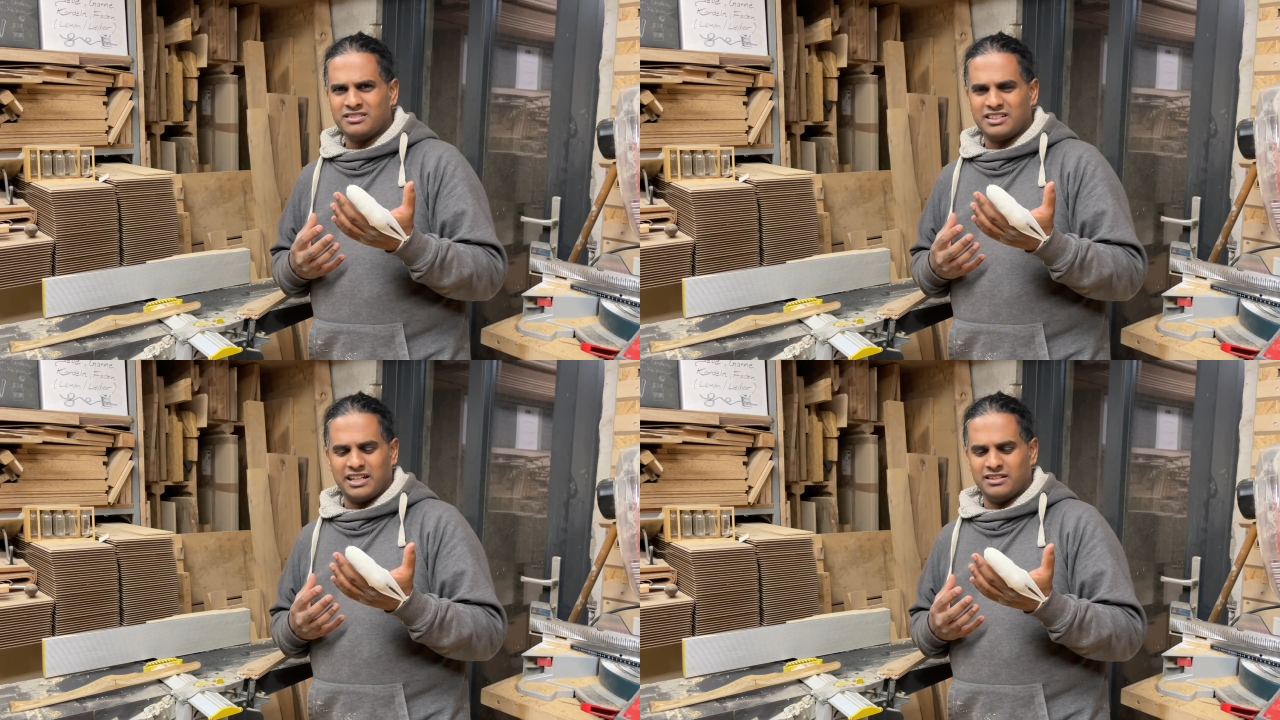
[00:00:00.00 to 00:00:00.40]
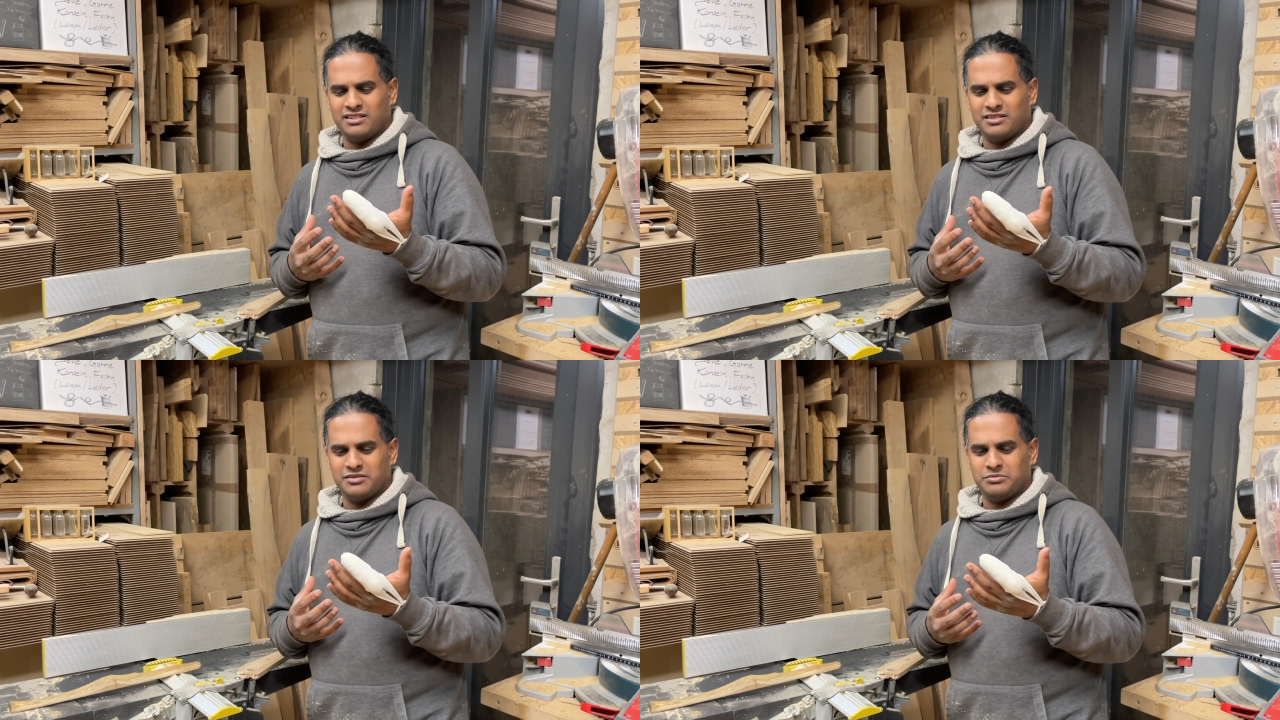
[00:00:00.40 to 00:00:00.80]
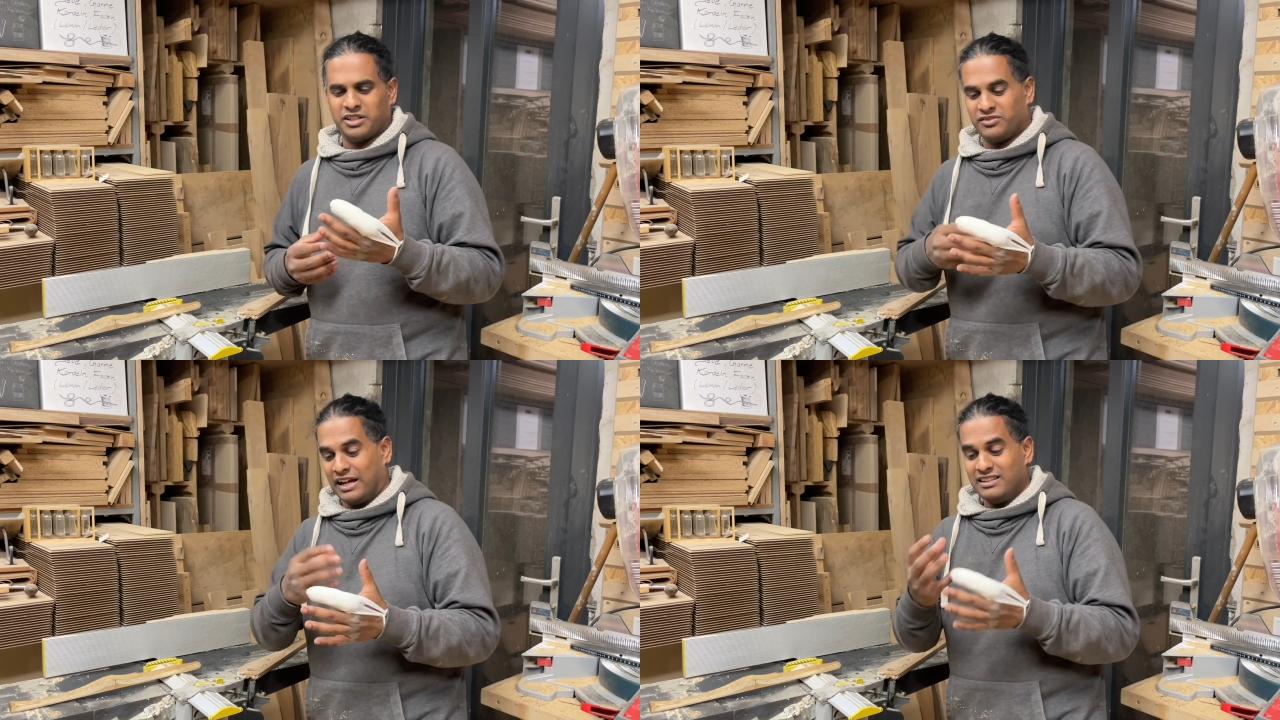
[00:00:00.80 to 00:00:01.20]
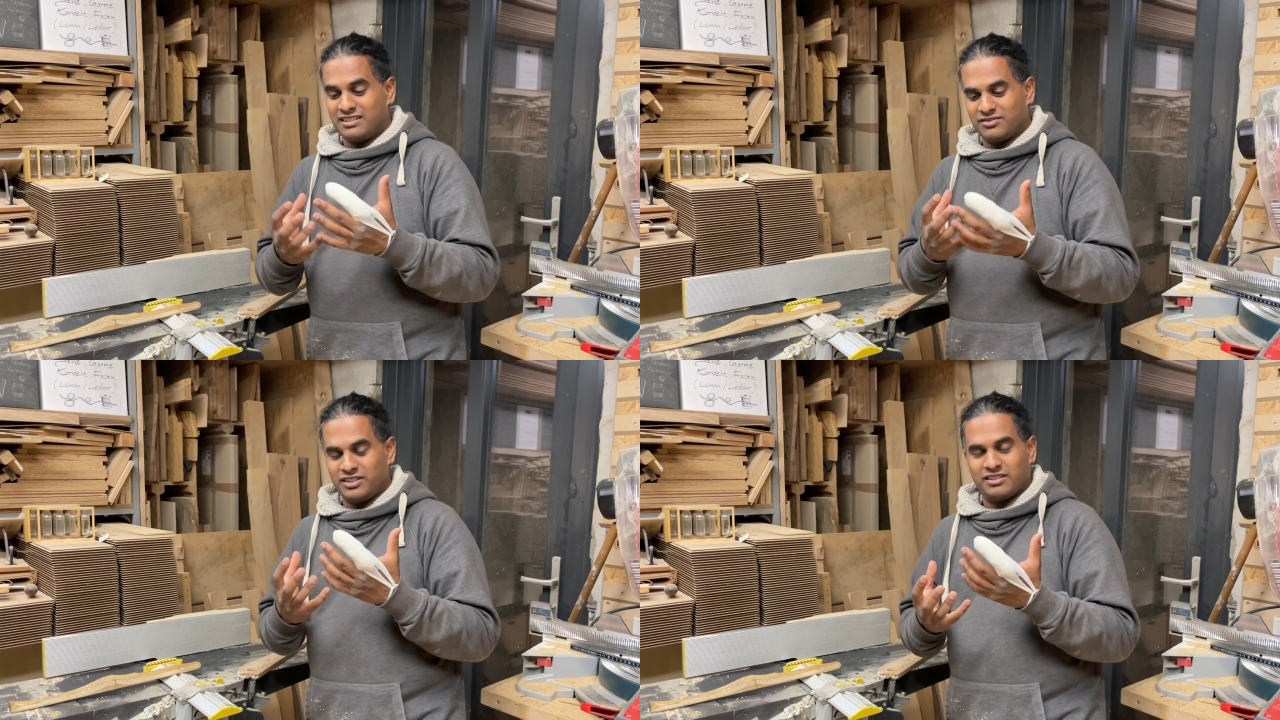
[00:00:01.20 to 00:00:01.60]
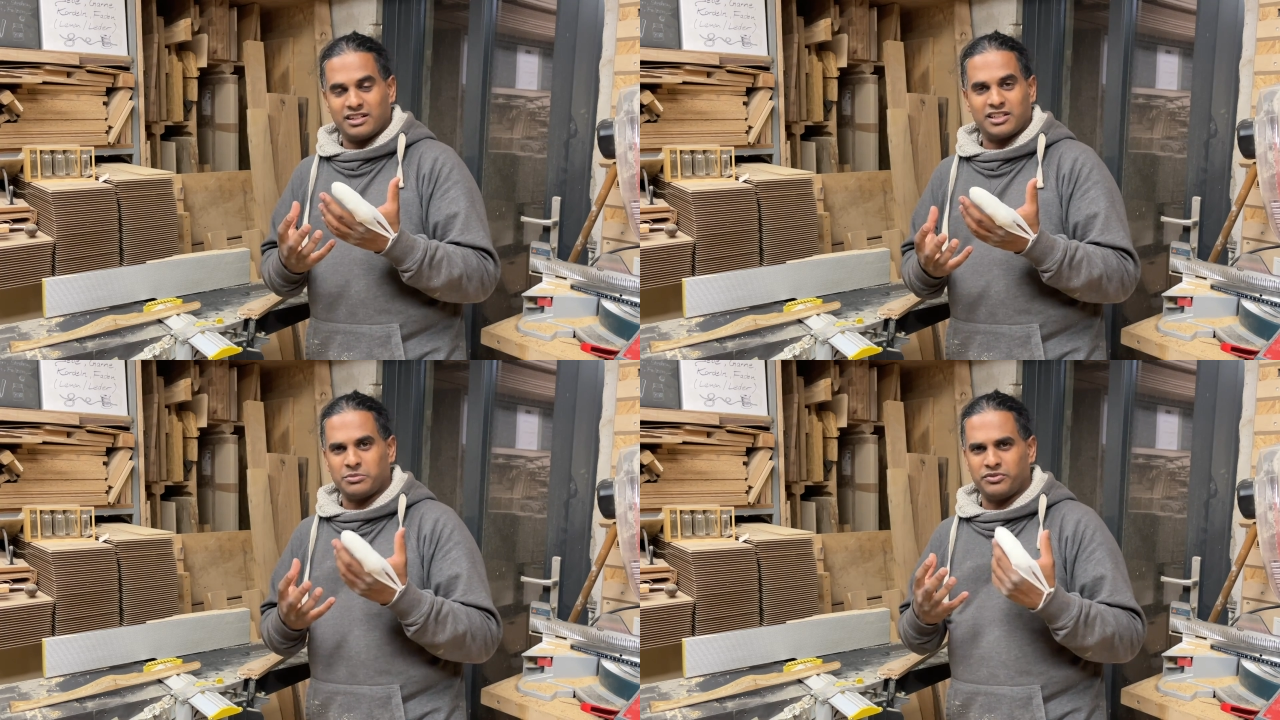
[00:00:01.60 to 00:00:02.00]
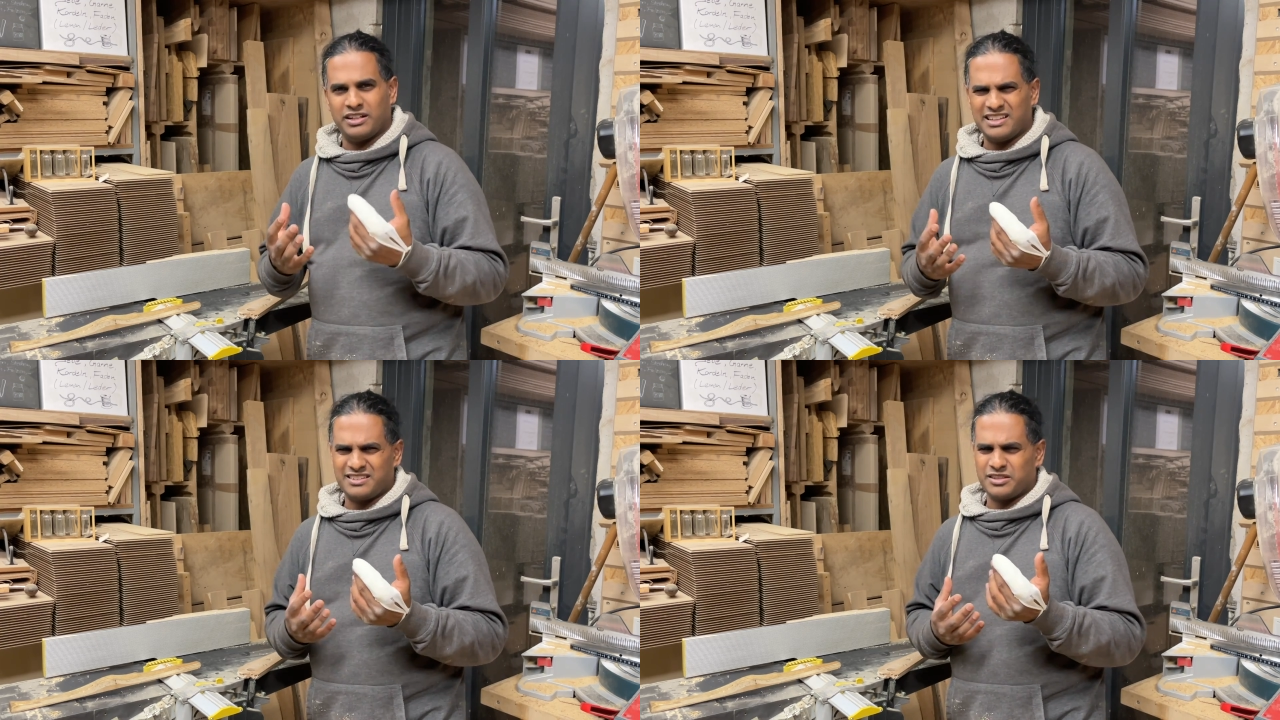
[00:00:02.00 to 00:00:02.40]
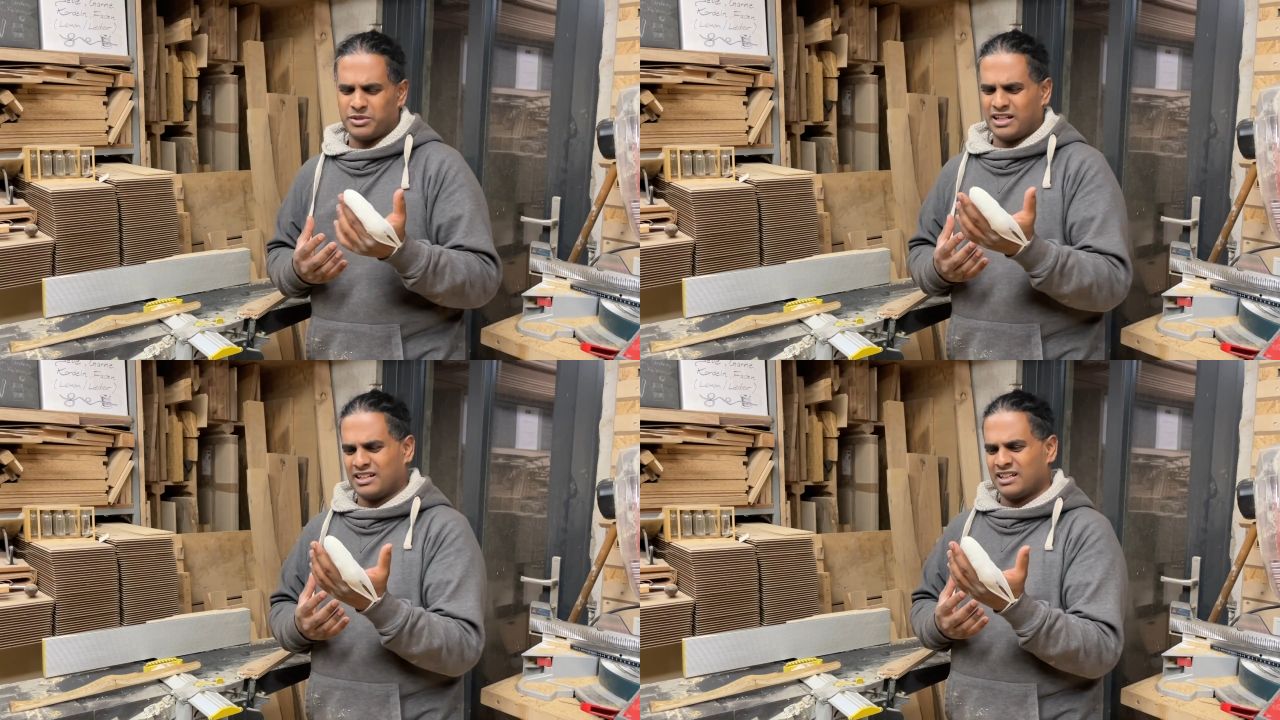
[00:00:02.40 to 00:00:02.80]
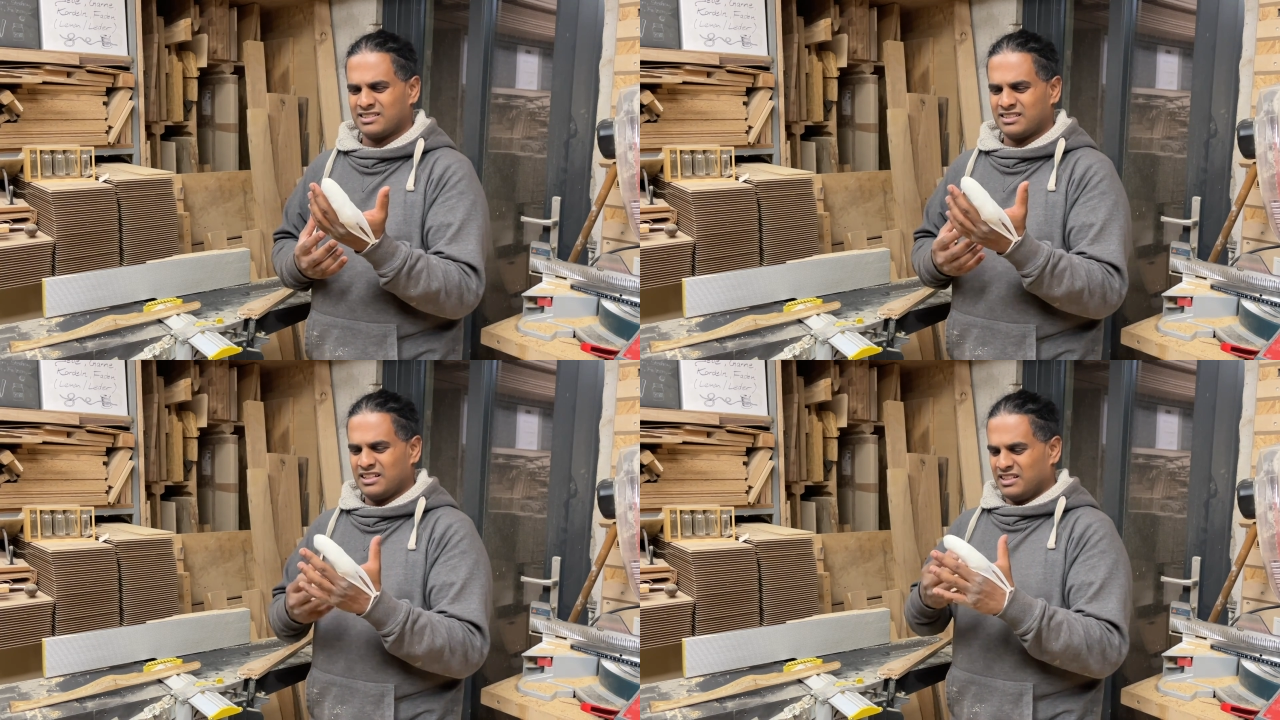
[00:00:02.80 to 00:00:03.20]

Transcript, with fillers: denn man weiß, wie gesagt, dass man verletzt ist, man hat Angst,